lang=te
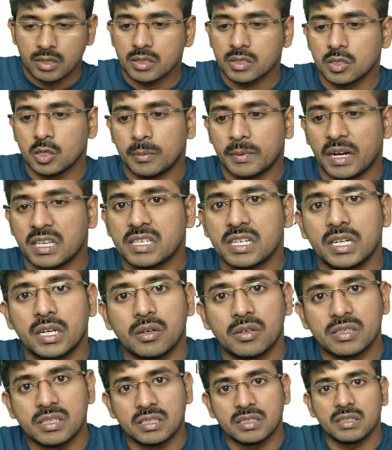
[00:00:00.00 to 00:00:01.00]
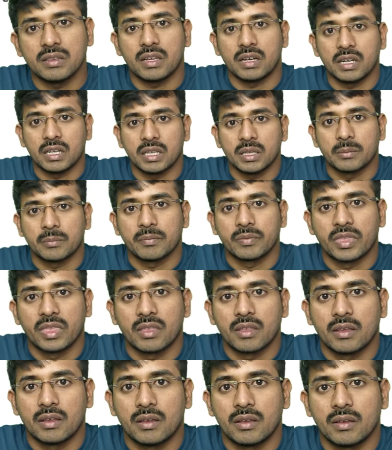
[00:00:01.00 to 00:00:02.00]
సో మన అజెండా వచ్చేసి ఇదండి
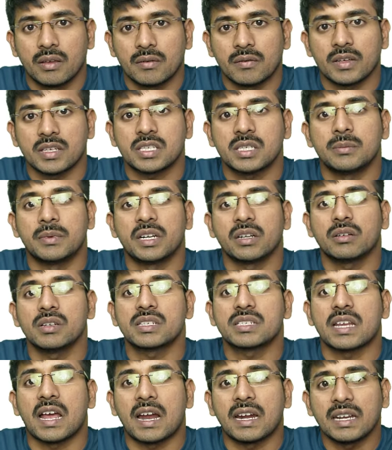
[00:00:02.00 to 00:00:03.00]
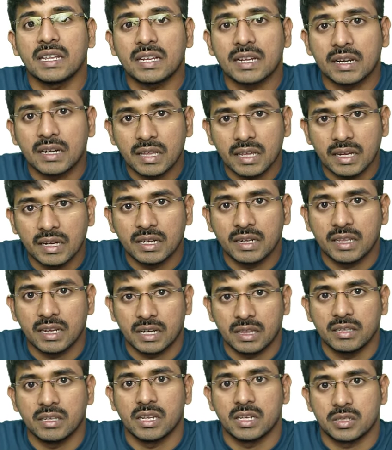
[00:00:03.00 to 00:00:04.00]
ఫస్ట్ మనకు స్టాటిక్ అంటే ఏంటి
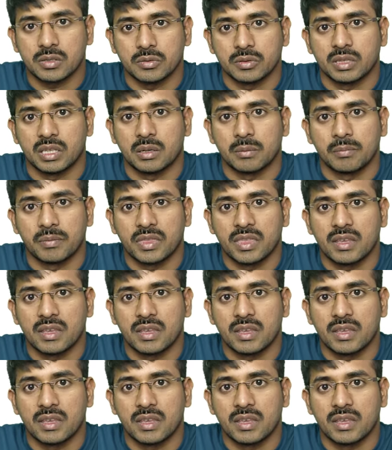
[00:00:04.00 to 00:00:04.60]
అనేది నేర్చుకుందాం